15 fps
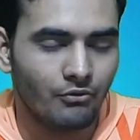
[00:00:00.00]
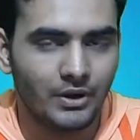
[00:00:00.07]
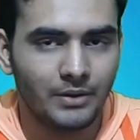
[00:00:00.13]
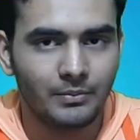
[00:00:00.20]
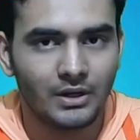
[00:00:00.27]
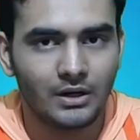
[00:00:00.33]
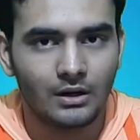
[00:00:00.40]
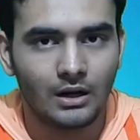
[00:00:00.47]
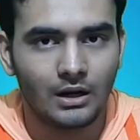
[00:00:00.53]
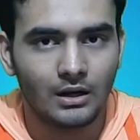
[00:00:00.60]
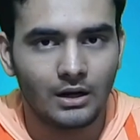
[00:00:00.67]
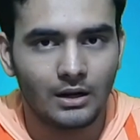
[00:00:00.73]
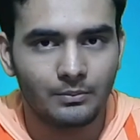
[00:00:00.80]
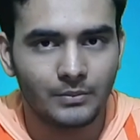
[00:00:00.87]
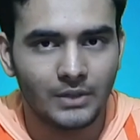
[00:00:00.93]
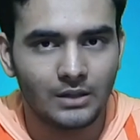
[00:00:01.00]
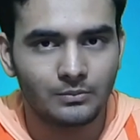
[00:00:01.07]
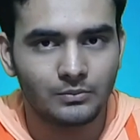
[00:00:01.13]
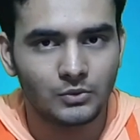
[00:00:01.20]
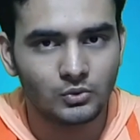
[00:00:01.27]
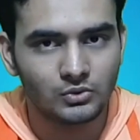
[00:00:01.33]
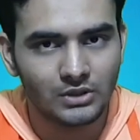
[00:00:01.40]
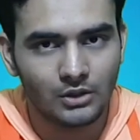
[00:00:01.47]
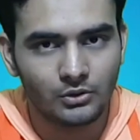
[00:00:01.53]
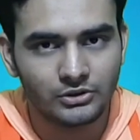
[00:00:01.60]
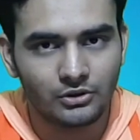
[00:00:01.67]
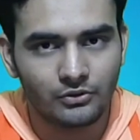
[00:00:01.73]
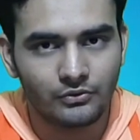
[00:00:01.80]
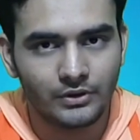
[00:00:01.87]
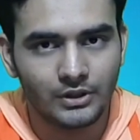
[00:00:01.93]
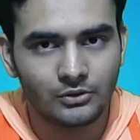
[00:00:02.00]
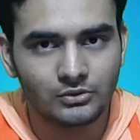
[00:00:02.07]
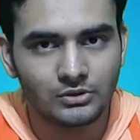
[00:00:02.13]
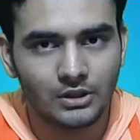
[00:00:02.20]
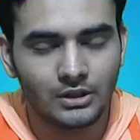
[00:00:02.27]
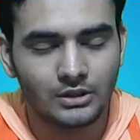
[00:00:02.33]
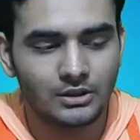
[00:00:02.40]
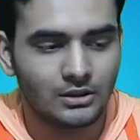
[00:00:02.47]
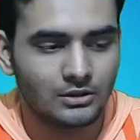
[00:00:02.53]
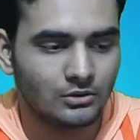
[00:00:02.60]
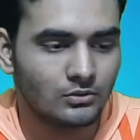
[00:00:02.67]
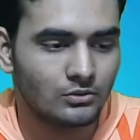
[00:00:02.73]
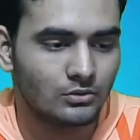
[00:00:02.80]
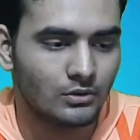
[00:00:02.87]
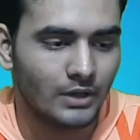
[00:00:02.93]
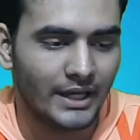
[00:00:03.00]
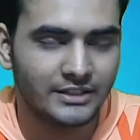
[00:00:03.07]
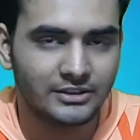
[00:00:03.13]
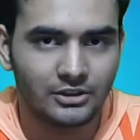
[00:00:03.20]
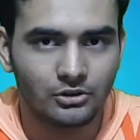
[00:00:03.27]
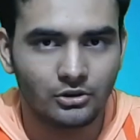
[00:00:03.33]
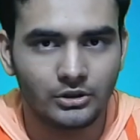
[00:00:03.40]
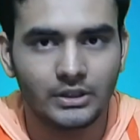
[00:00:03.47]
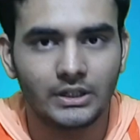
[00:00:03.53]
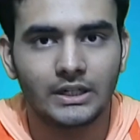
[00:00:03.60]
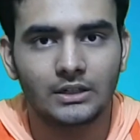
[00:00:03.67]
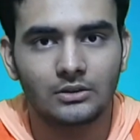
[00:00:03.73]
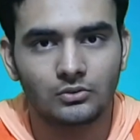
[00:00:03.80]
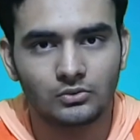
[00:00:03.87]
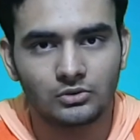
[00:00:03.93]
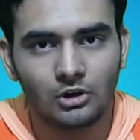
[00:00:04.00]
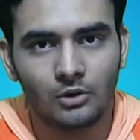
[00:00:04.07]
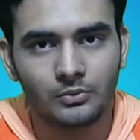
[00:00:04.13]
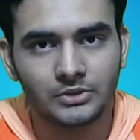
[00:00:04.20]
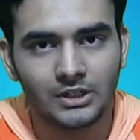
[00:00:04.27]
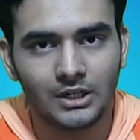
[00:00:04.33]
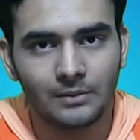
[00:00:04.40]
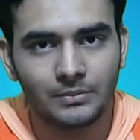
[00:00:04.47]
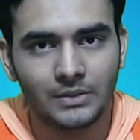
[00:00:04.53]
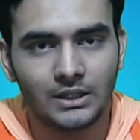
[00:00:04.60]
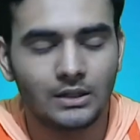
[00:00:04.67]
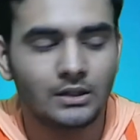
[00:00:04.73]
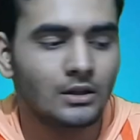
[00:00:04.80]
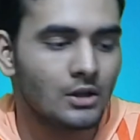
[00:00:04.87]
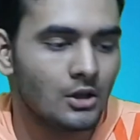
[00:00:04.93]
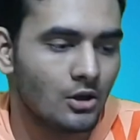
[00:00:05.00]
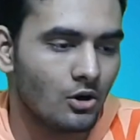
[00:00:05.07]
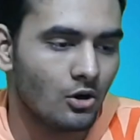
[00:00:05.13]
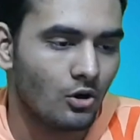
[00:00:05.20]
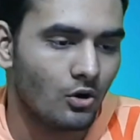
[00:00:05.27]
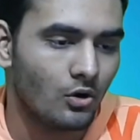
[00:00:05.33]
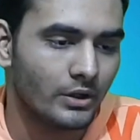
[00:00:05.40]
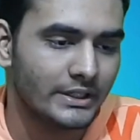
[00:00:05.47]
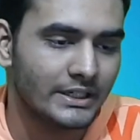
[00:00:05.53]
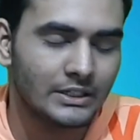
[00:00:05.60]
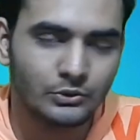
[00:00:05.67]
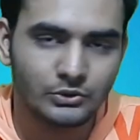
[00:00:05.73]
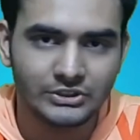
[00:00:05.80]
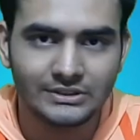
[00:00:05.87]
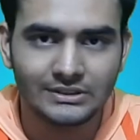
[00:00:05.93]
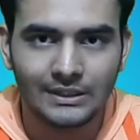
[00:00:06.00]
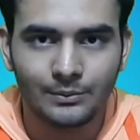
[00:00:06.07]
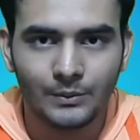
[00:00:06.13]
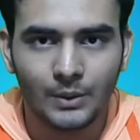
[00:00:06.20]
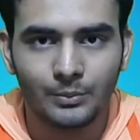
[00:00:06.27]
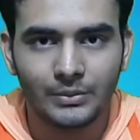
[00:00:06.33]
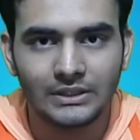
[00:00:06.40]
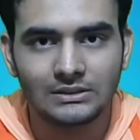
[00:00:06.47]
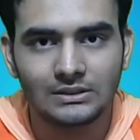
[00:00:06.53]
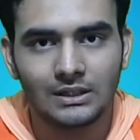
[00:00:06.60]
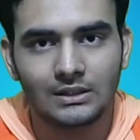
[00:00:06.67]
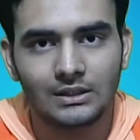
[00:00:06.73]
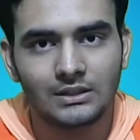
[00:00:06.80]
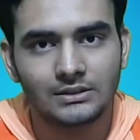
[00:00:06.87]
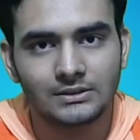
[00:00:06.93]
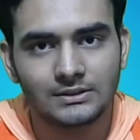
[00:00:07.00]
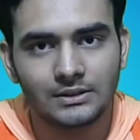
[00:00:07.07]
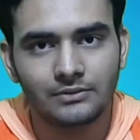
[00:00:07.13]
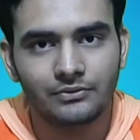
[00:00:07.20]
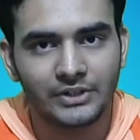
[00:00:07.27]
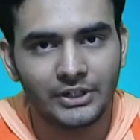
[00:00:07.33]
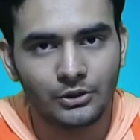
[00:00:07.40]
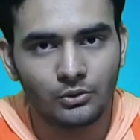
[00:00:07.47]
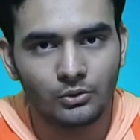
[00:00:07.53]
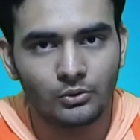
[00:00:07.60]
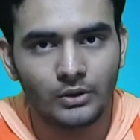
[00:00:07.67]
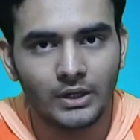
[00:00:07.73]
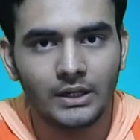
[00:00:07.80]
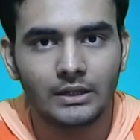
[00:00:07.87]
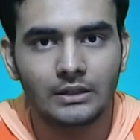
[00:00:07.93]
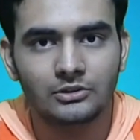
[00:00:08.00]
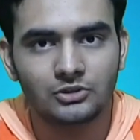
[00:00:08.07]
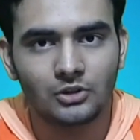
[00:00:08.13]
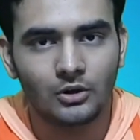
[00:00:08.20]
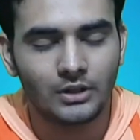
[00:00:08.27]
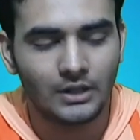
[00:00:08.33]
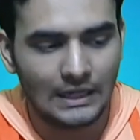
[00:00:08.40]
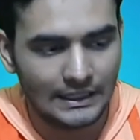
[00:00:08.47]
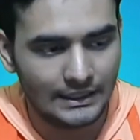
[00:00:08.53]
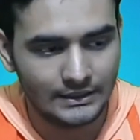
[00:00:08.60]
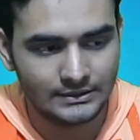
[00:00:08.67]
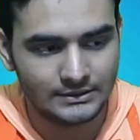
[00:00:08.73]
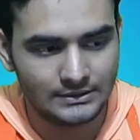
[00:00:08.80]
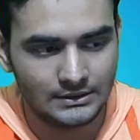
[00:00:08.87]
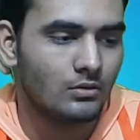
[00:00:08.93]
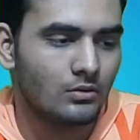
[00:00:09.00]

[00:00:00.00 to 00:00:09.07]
वहीं पर अगर आप मतलब दूसरा कोई सॉफ्टवेयर यूज़ करना चाहते हो तो एक्स रिकॉर्डर एक दूसरा ऑप्शन है आपके लिए और ये उसी सेम कंपनी से आता है जिससे वीडियो गुरु है इन शॉर्ट आई